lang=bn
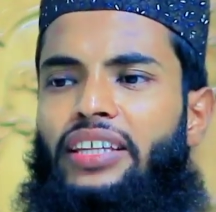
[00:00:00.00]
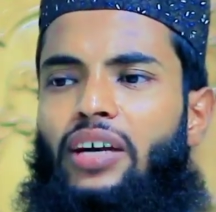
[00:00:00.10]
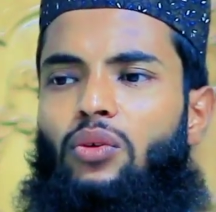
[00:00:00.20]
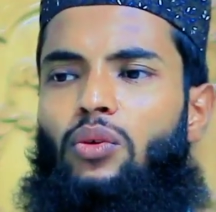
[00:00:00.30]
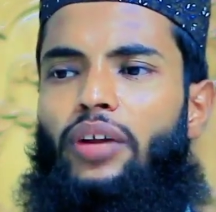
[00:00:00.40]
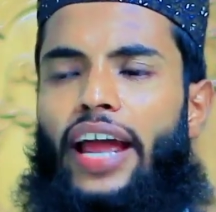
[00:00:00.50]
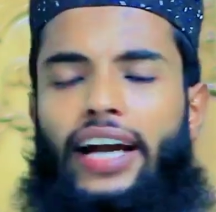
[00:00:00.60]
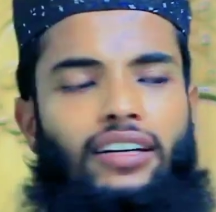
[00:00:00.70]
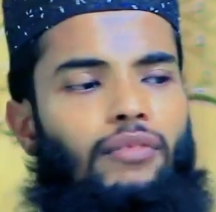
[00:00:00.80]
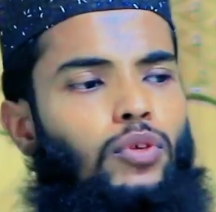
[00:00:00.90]
দেখুন
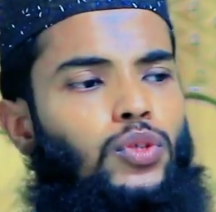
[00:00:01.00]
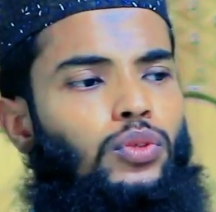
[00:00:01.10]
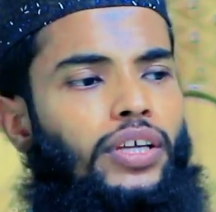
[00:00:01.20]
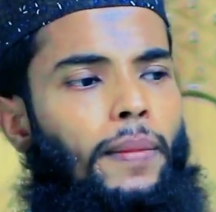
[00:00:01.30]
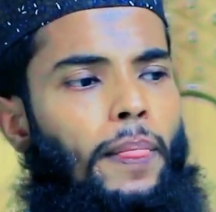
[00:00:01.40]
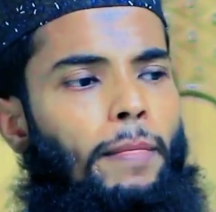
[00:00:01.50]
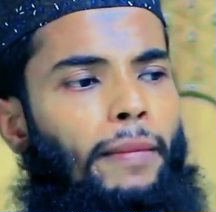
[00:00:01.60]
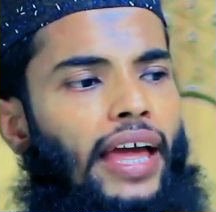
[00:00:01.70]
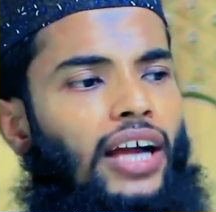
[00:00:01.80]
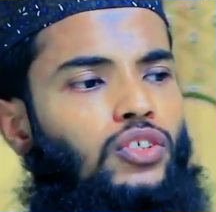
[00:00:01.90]
একটা পশুতে
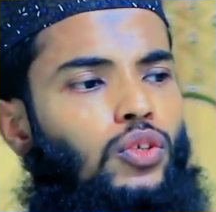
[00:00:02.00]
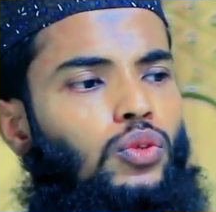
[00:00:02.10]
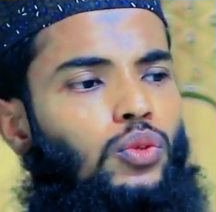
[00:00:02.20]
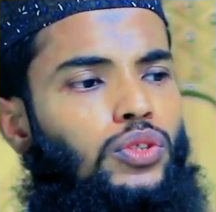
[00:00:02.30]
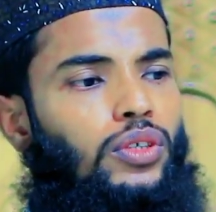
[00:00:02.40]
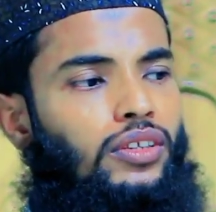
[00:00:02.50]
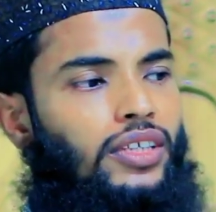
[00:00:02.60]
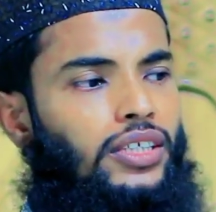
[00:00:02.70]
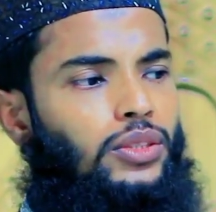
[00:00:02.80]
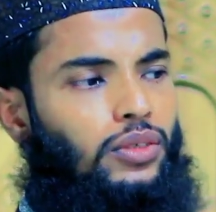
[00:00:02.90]
একজন দুজন
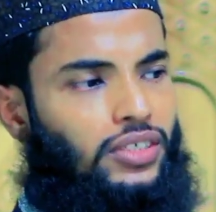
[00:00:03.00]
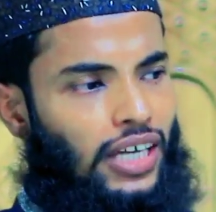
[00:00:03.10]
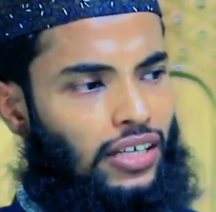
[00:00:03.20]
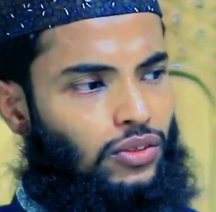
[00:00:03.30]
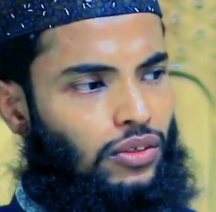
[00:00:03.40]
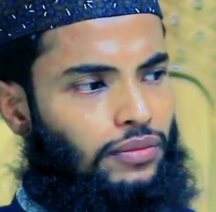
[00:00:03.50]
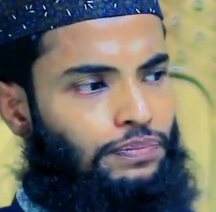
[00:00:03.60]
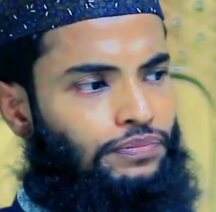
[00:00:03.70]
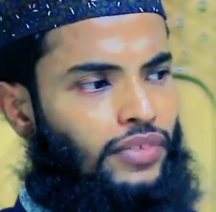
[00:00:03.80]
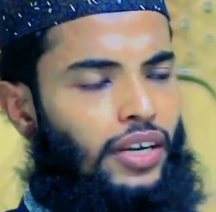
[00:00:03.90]
তিনজন চারজন
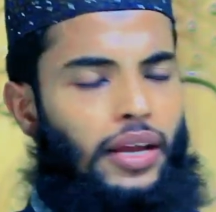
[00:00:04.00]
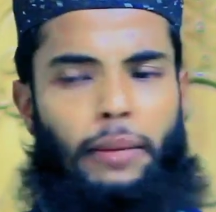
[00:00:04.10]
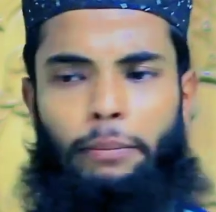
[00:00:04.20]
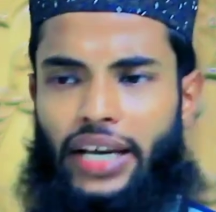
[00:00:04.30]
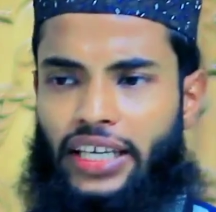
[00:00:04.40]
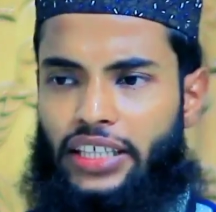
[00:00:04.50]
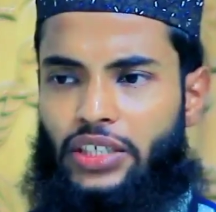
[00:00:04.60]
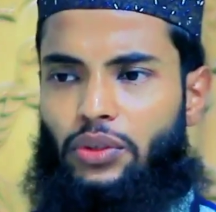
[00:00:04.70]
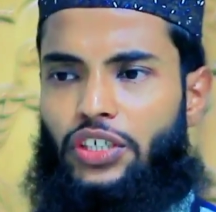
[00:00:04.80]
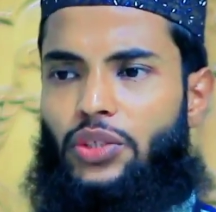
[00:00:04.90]
ব্যক্তি
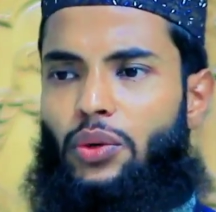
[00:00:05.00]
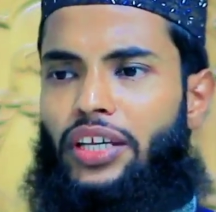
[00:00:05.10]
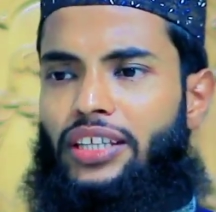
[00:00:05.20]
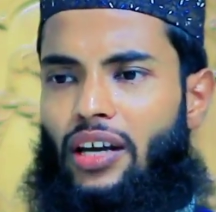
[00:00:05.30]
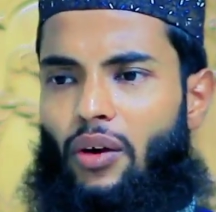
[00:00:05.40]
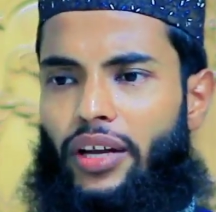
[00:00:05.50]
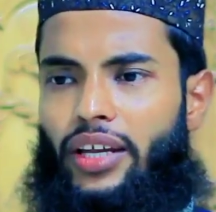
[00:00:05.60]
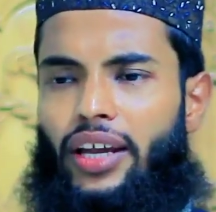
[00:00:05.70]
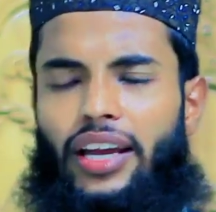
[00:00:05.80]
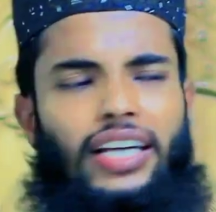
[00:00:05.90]
যদি শরিকদার হয়
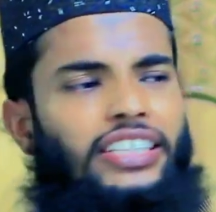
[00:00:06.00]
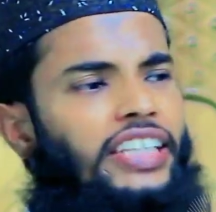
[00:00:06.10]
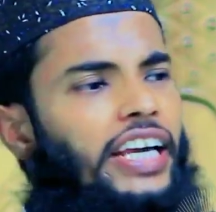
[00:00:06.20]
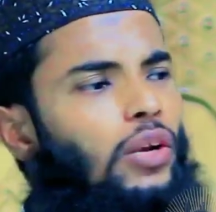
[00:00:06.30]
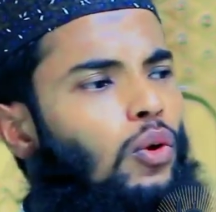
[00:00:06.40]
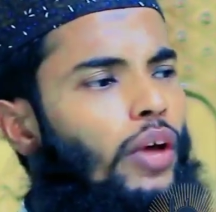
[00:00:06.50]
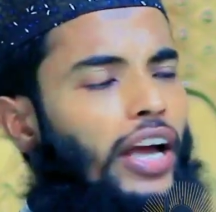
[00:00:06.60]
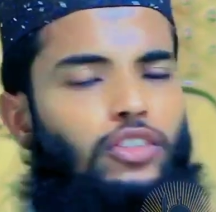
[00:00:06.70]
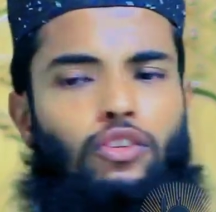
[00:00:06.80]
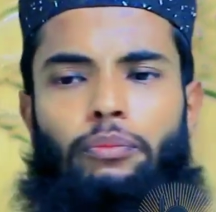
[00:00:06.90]
যে কোনো
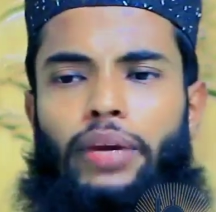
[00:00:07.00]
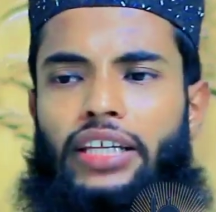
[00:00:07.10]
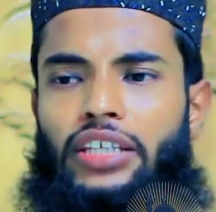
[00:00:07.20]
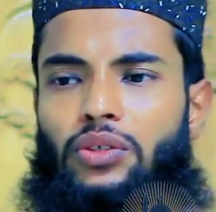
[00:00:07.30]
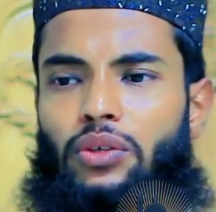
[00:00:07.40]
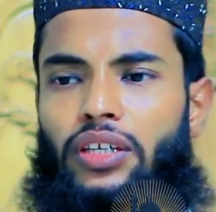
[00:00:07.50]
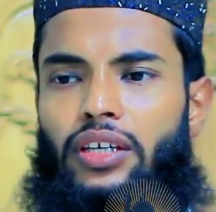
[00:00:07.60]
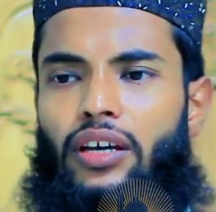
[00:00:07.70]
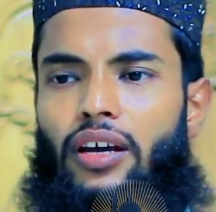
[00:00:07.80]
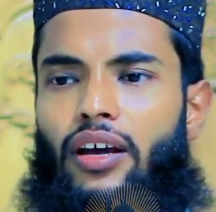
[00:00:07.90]
একজন ব্যক্তি যদি
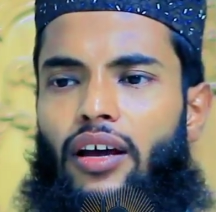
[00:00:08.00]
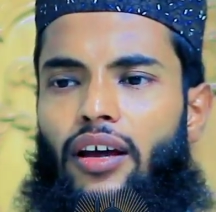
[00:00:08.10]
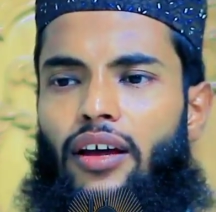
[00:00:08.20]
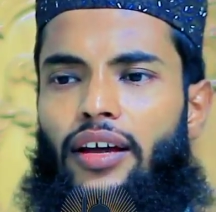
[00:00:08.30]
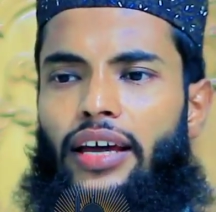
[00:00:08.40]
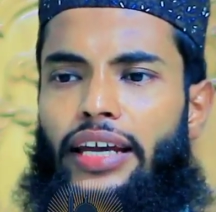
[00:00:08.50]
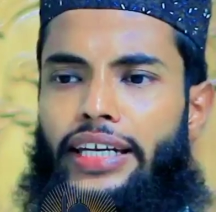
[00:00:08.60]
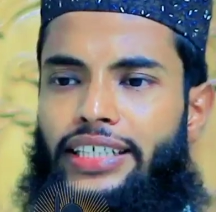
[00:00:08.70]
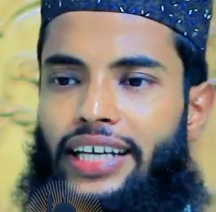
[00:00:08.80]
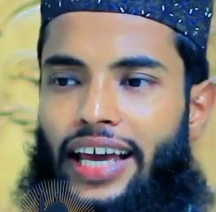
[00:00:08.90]

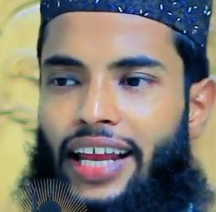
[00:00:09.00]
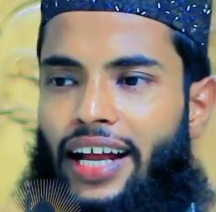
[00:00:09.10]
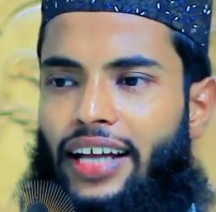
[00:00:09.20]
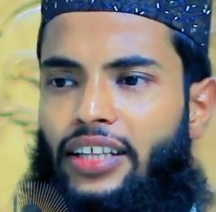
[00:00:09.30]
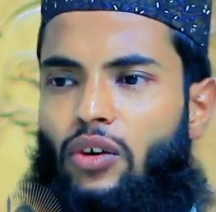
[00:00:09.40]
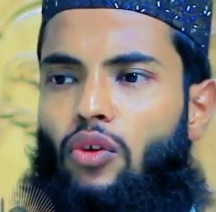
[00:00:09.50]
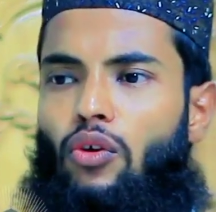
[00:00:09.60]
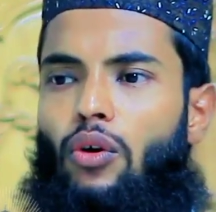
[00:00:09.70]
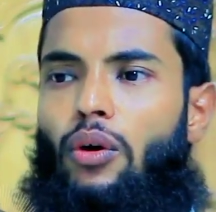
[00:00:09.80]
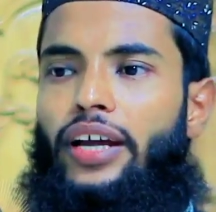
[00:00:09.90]
নিজের এলাকাতে কোনো